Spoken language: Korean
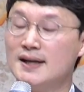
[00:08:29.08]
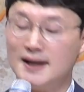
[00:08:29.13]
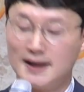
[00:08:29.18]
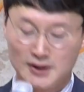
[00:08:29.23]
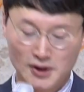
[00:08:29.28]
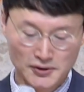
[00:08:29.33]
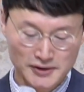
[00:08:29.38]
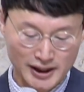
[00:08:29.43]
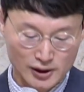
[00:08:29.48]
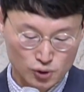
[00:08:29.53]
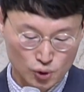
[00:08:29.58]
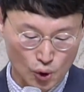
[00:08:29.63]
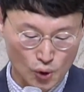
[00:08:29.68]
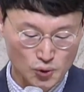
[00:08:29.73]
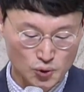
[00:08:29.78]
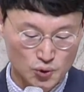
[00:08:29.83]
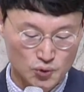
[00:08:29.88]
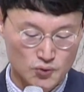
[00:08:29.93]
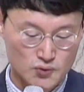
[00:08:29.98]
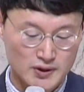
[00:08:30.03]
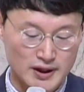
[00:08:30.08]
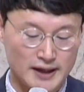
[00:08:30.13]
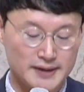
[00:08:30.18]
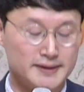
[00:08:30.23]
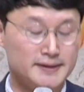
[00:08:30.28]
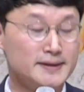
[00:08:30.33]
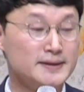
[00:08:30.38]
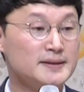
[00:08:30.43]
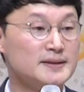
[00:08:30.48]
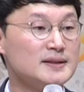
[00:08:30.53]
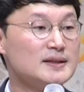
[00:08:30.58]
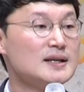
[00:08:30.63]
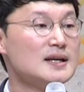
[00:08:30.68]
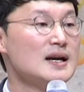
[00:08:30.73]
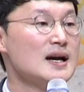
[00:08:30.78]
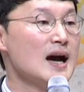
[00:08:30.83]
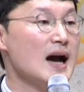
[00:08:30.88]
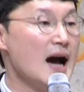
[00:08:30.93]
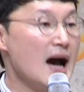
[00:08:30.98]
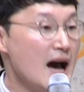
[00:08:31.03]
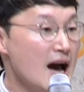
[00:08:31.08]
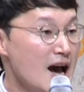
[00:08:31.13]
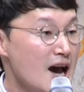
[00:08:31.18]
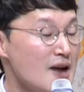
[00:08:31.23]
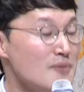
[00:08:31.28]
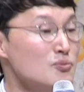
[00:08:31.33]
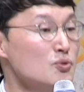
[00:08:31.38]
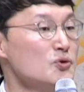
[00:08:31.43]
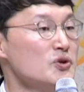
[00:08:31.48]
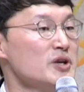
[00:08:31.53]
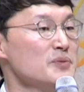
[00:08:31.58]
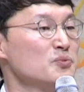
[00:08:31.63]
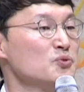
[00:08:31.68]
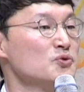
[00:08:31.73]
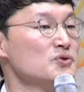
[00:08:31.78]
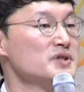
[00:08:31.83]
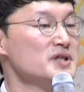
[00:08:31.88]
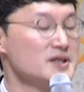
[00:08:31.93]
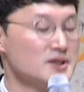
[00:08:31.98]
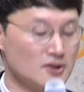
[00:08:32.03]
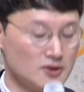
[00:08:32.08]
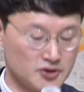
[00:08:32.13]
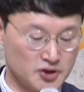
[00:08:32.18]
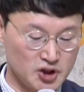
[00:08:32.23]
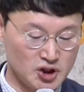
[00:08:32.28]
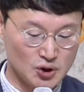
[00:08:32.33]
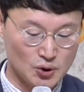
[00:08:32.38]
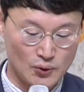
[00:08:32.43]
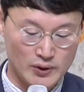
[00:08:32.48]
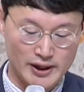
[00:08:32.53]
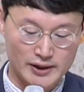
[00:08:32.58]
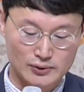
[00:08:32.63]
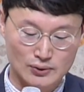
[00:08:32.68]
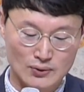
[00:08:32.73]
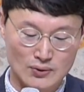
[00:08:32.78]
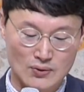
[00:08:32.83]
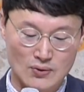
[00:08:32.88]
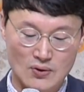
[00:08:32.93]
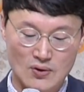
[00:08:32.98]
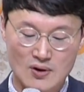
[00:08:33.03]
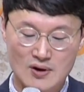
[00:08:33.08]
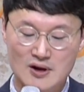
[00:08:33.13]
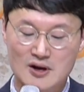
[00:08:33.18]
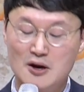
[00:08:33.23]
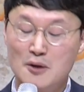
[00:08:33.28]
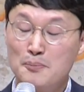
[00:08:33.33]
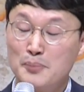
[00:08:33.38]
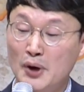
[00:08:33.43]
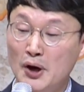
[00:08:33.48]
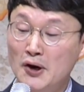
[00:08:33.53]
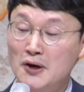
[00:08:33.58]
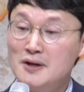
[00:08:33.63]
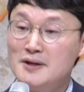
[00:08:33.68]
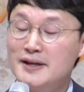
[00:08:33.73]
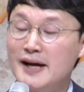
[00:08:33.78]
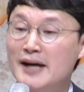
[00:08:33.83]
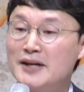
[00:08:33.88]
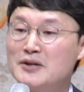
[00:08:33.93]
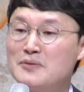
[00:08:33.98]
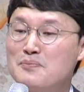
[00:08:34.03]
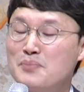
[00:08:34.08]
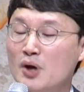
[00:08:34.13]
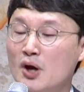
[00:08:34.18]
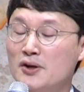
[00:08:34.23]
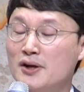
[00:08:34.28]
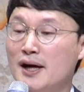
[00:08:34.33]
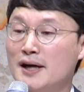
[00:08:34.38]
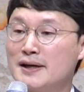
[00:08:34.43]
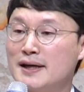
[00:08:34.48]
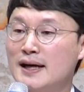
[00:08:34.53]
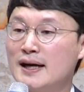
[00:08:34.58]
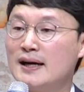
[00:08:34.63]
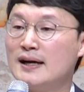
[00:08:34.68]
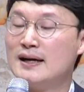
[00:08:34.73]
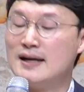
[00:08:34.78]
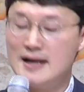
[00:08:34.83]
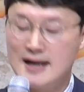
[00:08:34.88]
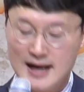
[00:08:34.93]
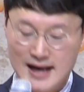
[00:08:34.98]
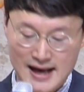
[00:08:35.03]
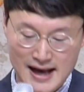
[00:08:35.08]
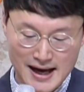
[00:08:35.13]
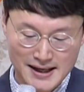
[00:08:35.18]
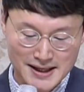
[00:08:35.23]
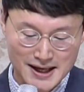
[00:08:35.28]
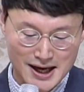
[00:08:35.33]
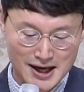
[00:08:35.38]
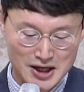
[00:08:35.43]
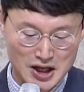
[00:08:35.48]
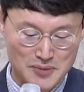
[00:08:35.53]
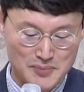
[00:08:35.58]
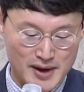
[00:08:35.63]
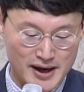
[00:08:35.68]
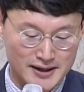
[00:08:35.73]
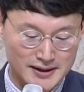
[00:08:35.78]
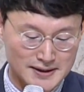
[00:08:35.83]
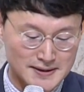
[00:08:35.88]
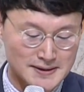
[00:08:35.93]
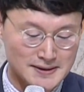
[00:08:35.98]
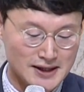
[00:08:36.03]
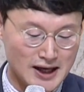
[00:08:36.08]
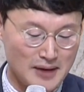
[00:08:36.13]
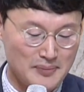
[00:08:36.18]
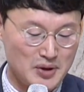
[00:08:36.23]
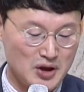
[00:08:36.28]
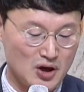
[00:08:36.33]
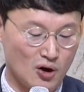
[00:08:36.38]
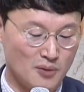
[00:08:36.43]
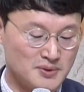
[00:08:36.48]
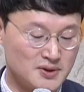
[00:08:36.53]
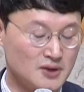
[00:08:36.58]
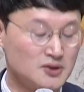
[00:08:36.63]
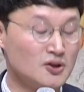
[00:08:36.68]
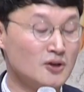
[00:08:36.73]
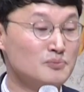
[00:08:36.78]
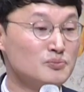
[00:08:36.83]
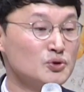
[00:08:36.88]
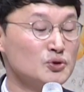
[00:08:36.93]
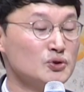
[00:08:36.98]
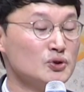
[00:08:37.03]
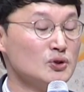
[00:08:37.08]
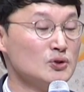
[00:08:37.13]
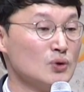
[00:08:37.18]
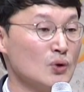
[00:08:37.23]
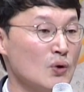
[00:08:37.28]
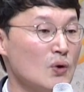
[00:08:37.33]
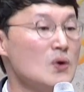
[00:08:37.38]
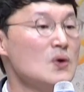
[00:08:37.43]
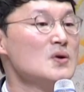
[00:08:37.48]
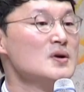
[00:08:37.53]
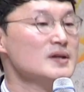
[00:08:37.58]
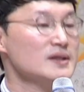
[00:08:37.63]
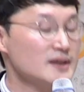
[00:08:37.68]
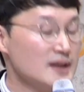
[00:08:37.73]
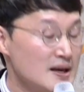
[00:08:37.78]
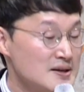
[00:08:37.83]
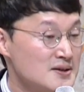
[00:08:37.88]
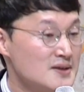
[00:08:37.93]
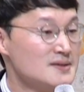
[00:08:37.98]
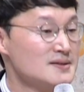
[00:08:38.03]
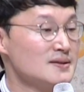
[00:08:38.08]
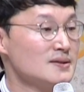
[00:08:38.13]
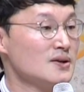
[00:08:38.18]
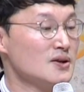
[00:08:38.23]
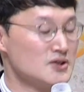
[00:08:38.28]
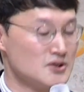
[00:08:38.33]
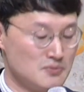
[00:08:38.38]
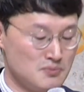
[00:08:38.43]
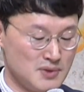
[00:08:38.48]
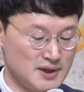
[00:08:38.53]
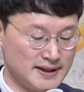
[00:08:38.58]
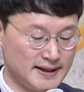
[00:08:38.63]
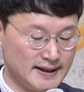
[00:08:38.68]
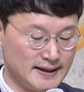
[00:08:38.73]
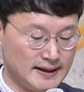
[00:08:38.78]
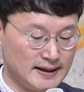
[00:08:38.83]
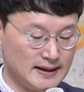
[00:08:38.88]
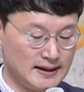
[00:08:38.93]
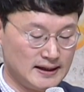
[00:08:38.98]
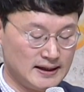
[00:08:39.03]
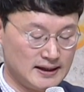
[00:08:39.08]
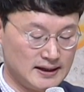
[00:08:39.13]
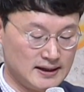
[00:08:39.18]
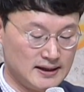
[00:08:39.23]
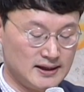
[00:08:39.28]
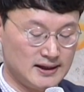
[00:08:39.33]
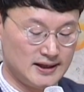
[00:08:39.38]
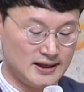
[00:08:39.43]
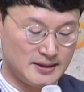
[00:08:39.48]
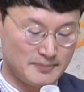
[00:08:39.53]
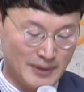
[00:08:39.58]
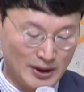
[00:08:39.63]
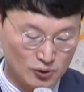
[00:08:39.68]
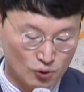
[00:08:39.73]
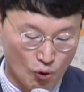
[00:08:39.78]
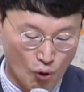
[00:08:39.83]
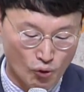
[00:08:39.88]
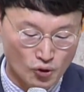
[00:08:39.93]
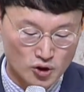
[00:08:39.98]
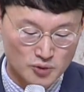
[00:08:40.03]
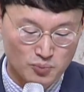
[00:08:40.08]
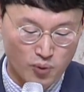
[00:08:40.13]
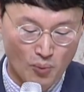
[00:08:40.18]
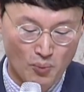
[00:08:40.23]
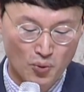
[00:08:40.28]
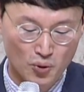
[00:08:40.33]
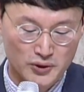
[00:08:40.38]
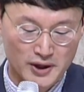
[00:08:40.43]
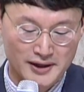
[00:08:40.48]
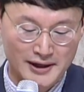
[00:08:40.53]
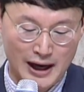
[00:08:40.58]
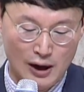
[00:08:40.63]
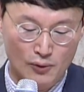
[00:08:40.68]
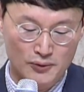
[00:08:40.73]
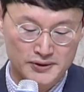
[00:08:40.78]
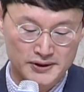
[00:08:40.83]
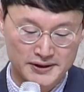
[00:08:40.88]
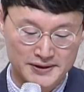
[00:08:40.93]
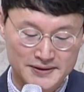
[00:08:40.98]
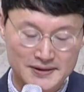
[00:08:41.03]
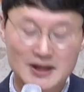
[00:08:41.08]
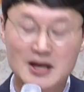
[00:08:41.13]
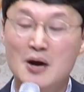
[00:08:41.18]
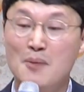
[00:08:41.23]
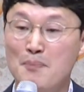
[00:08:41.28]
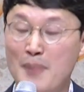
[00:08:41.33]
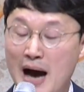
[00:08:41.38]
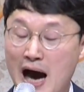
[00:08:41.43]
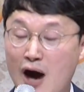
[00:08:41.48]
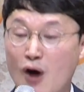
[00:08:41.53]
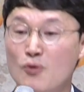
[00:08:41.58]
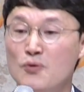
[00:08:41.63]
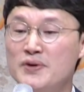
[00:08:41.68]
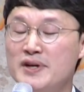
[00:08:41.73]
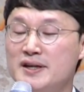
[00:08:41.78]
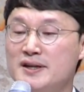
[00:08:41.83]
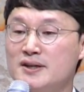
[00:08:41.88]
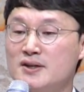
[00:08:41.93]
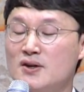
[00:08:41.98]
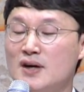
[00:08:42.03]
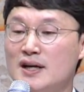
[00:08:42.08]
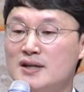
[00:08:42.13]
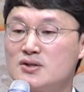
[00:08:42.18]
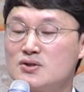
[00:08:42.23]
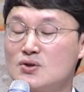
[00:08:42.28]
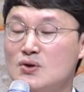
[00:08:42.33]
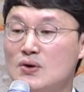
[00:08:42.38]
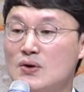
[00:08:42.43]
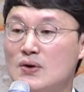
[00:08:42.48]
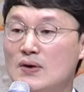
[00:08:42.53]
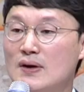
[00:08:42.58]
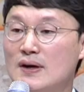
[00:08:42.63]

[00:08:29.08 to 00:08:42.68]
그런데 또 누군가는 아무리 부르짖어 기도해도 별다른 변화나 하나님의 응답이 없었던 분들도 계셨을 것입니다. 바로 오늘 본문에 나오는 바울이 그러하죠.